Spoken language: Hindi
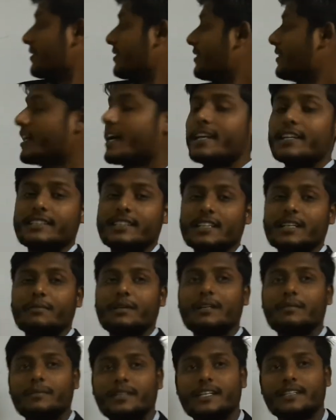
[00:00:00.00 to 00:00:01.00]
डायरेक्शन के
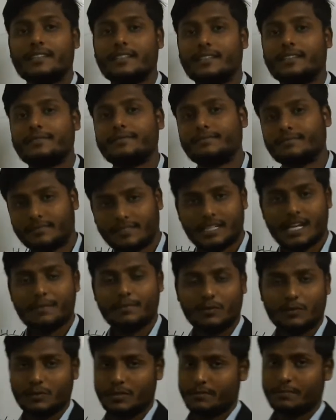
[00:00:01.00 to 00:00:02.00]
बारे में देखते हैं आप
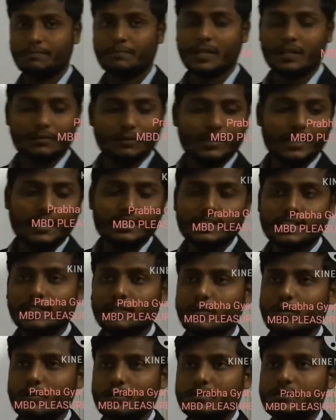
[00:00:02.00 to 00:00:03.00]
लोगों ने पढ़ तो लिया इसे कि
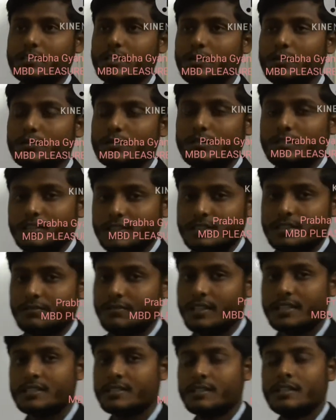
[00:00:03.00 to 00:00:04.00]
नॉर्थ साउथ ईस्ट
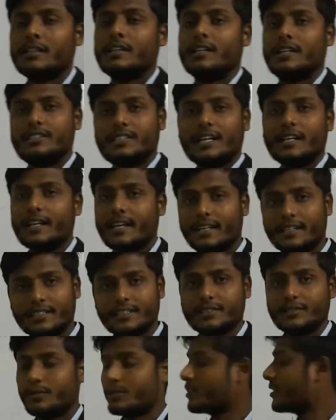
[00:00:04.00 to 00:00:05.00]
वेस्ट ये चार
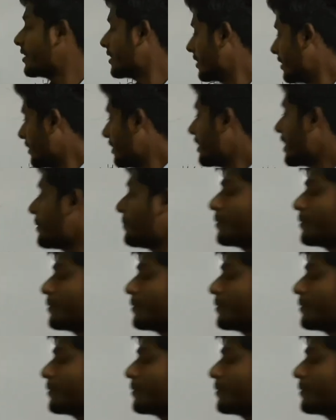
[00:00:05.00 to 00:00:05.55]
डायरेक्शंस होती है अब